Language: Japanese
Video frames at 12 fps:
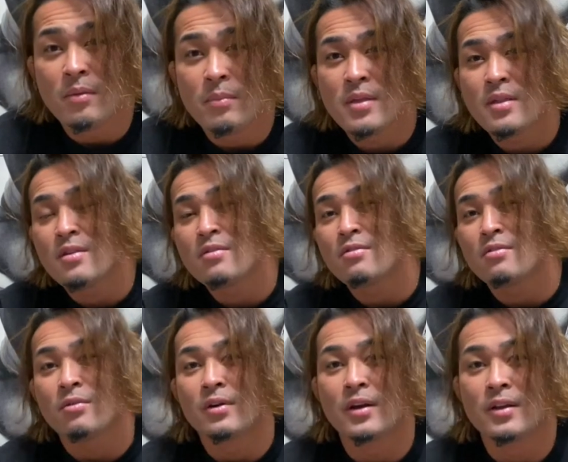メチェンし
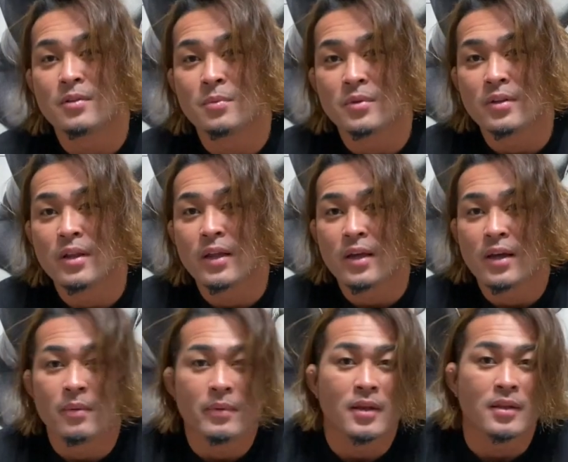ようかなと思ってね
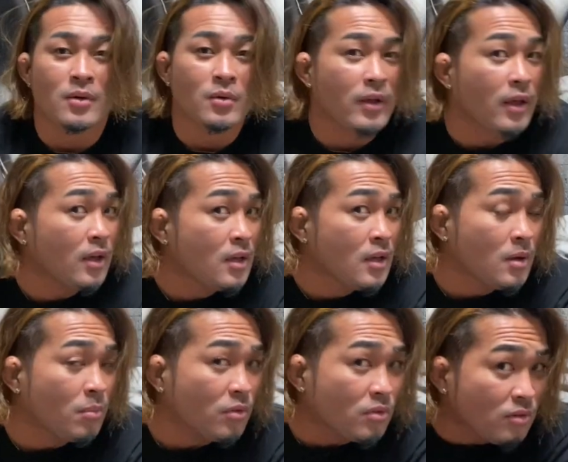髪型をね
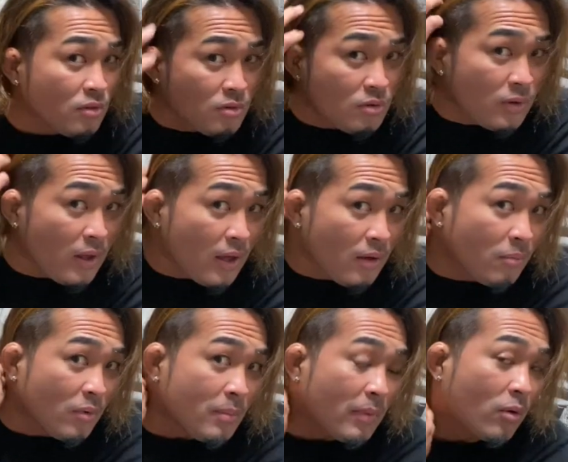もうずっとねも
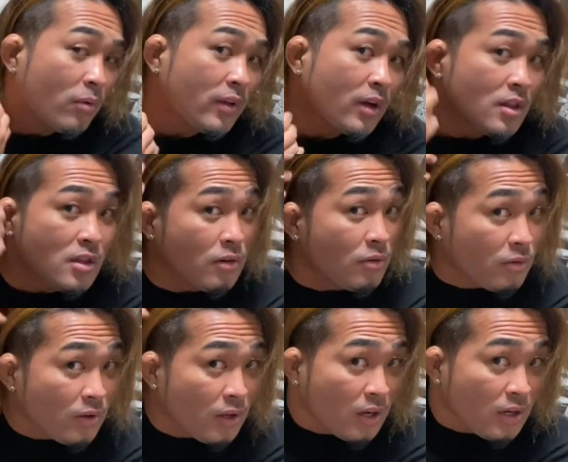う今こんな感じなの
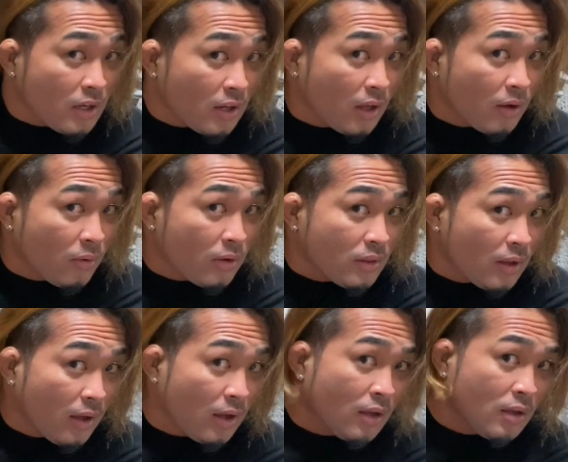中にねこうやって
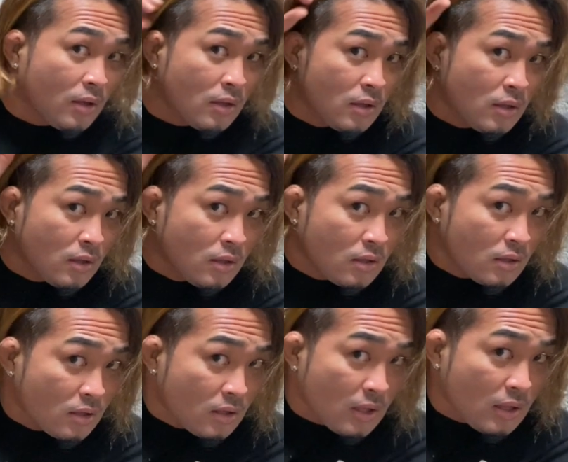
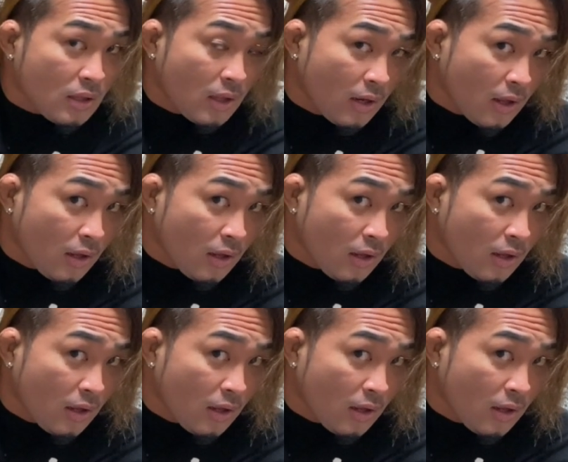金でね